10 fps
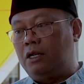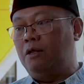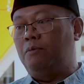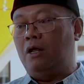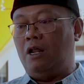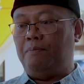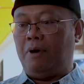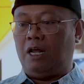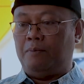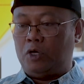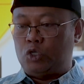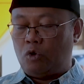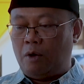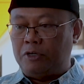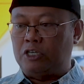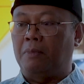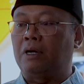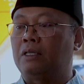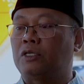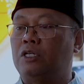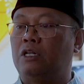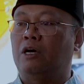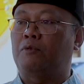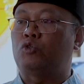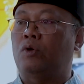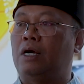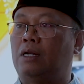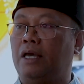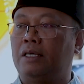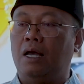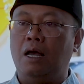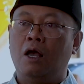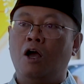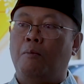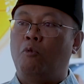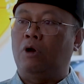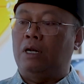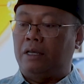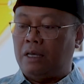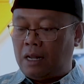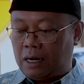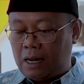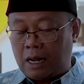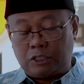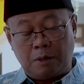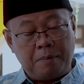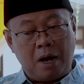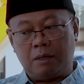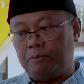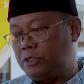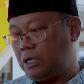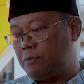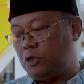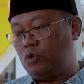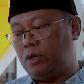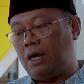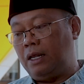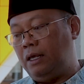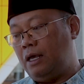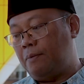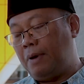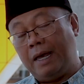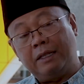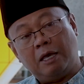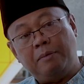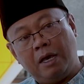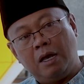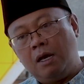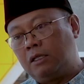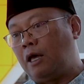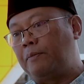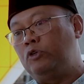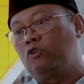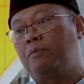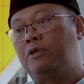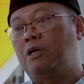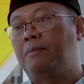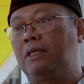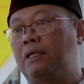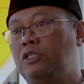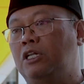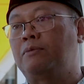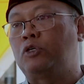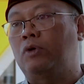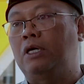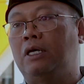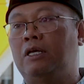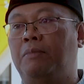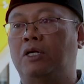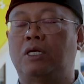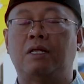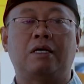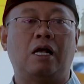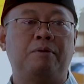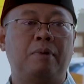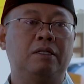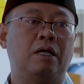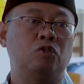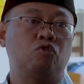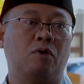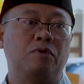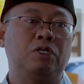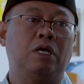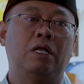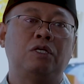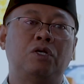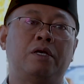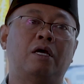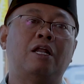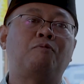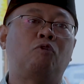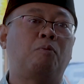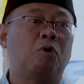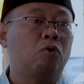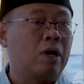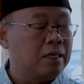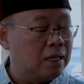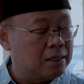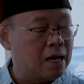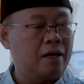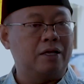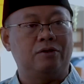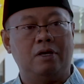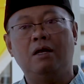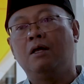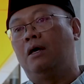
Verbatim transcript: dari mana para mahasiswa bisa berinteraksi dengan mahasiswa yang lainnya bukan hanya dari daerah setempat, misalkan mahasiswa dari apa NTB, tapi juga bisa berinteraksi dengan mahasiswa kita yang berasal dari Kalimantan, Sulawesi, Irian Jaya dan pulau-pulau lainnya gitu ya.